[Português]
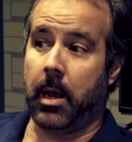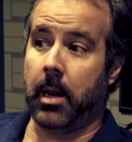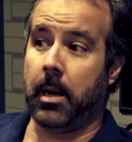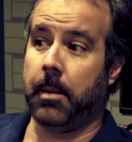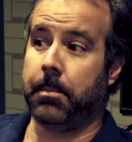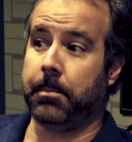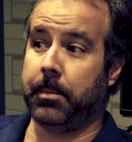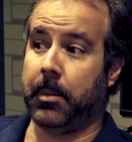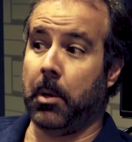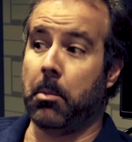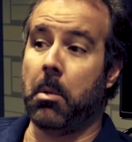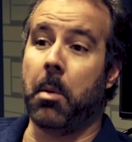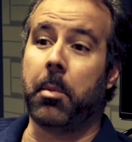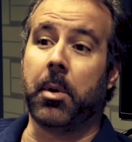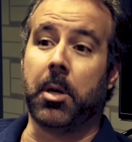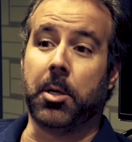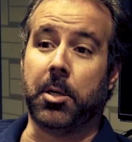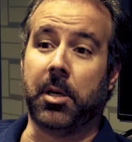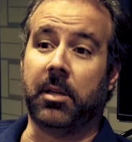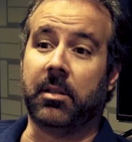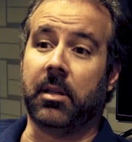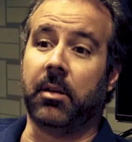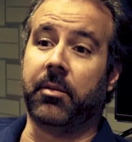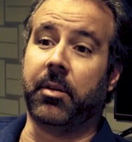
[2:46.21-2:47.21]
ela tem uma
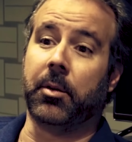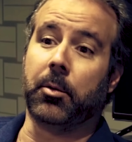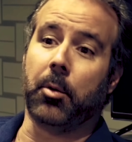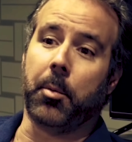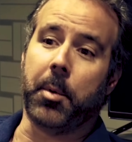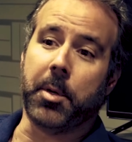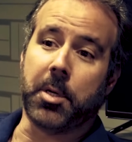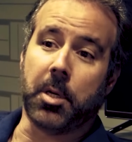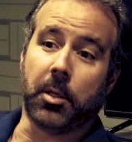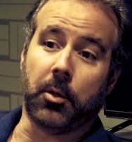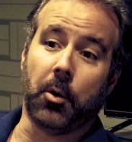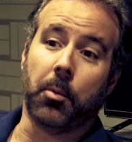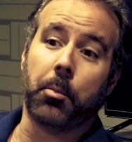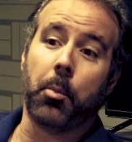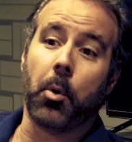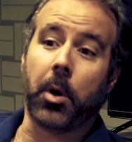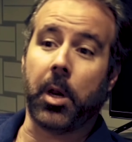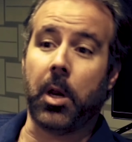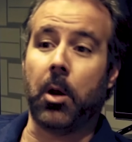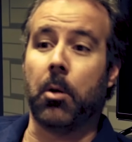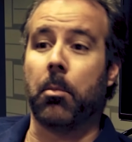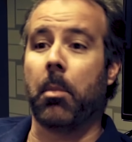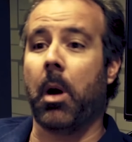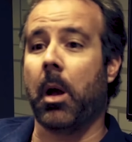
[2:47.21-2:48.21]
abrangência eventualmente até um pouquinho